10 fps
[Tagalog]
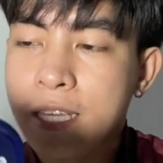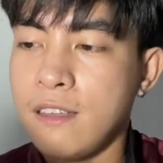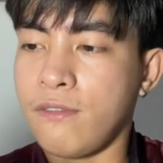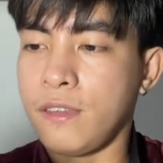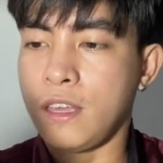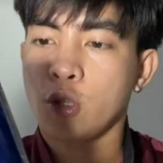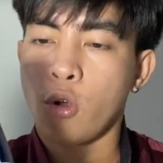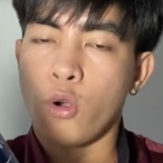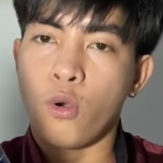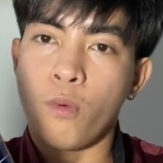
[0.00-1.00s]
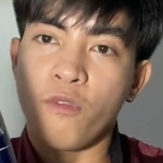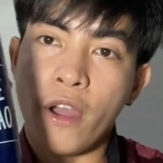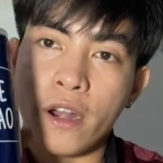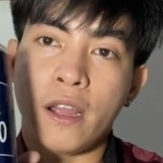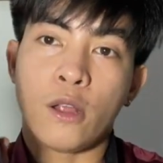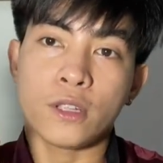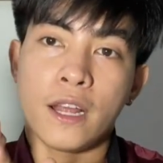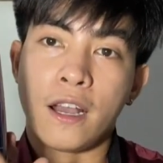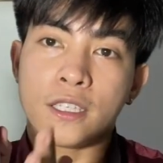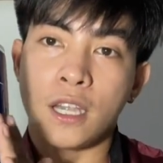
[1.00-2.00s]
TV. So, very ano
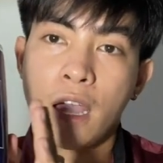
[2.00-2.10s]
talaga siya.